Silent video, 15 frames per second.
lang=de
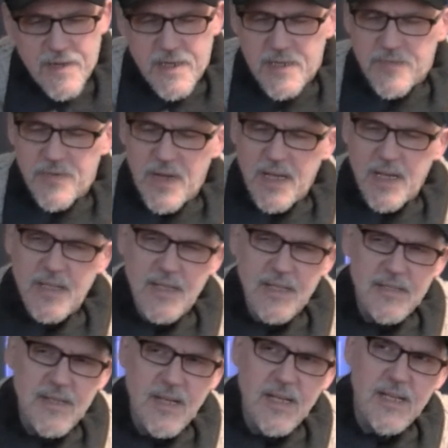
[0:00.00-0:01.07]
Wenn das wirklich
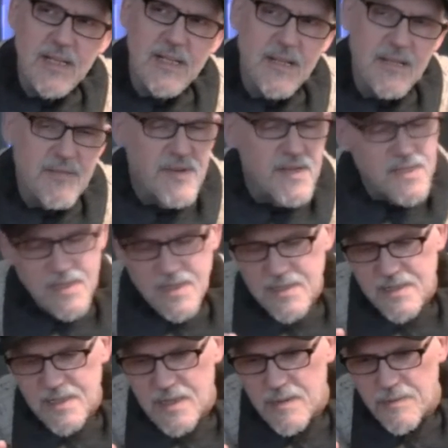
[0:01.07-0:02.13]
tatsächlich das fast
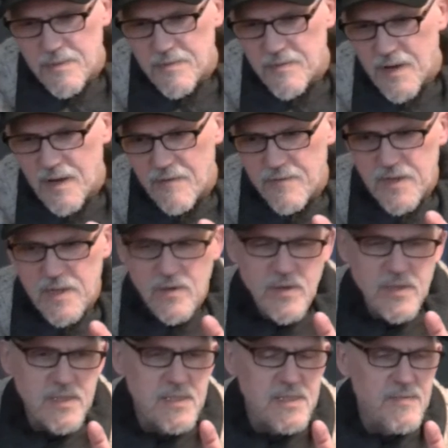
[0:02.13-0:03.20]
dasselbe war wie
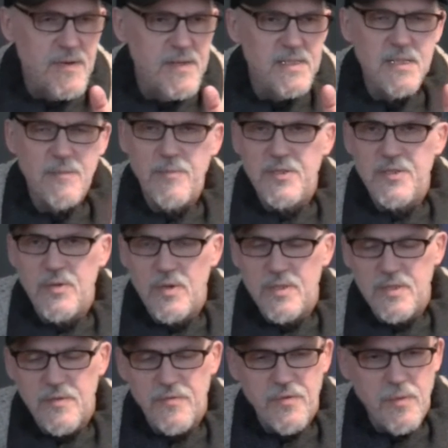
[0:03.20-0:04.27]
1920 bis
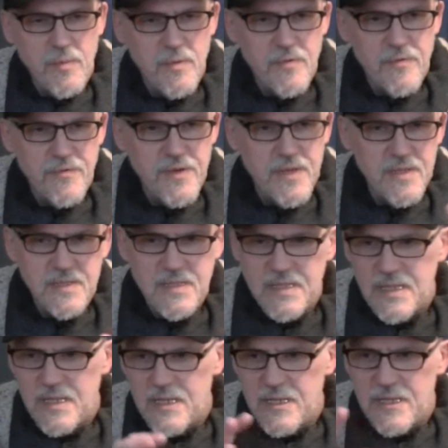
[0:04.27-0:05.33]

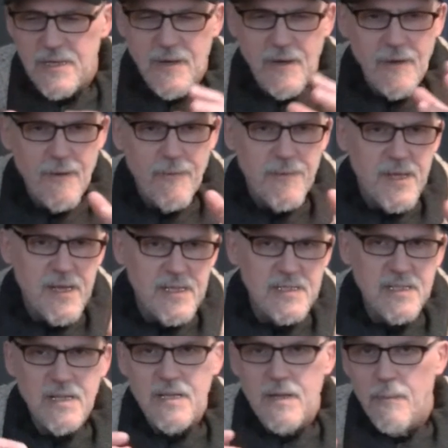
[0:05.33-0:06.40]
1945,
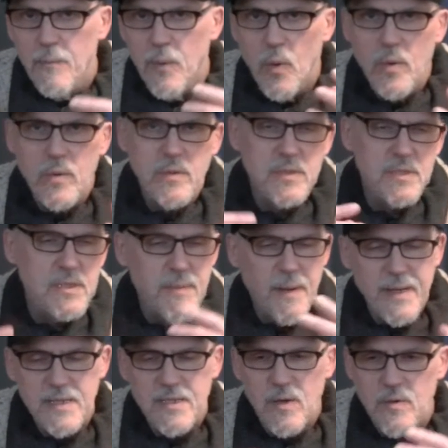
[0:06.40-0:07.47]
jetzt in dem Modus
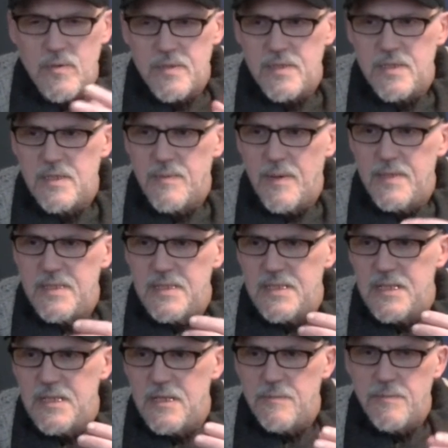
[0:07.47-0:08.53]

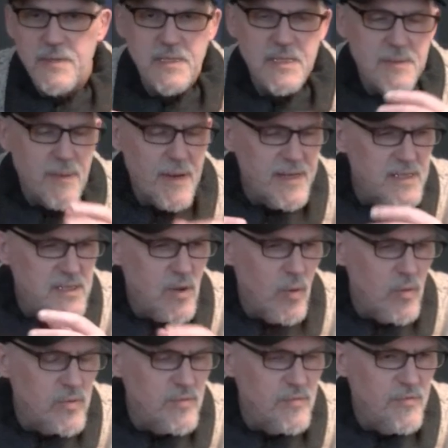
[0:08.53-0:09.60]
2020 bis
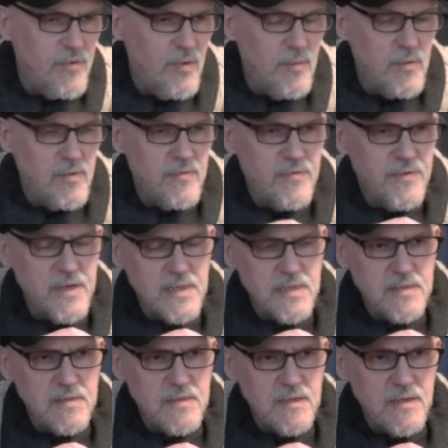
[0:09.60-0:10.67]

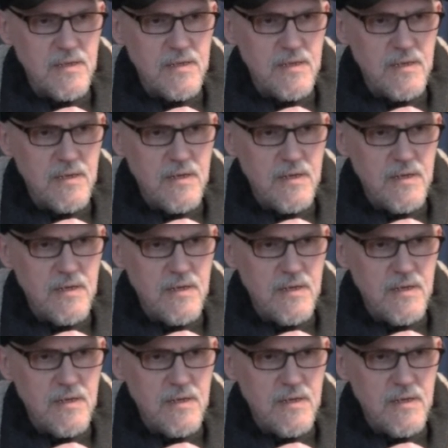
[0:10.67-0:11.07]
2045,